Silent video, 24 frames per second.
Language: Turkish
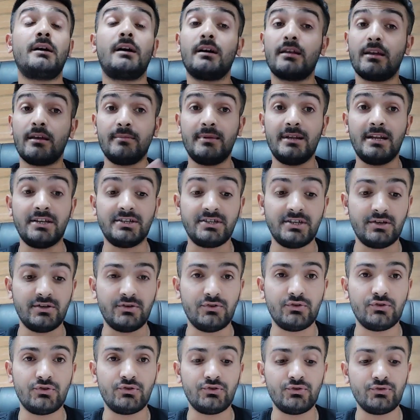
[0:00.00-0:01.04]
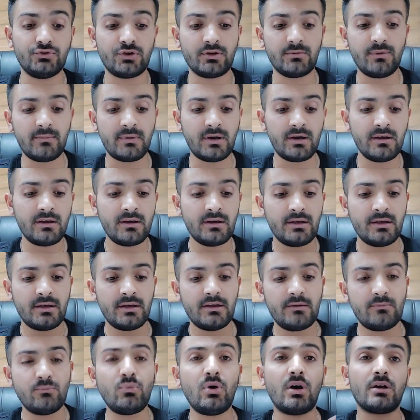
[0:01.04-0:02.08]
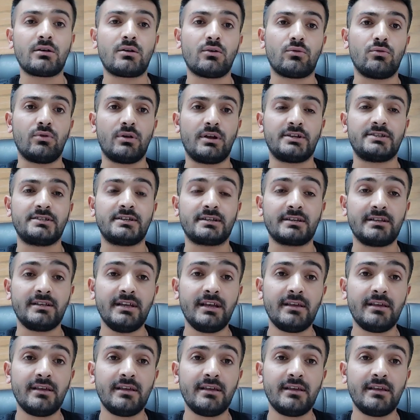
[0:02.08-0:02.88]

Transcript: alabileceğini düşünüyorum. Ama muhakkak olacak.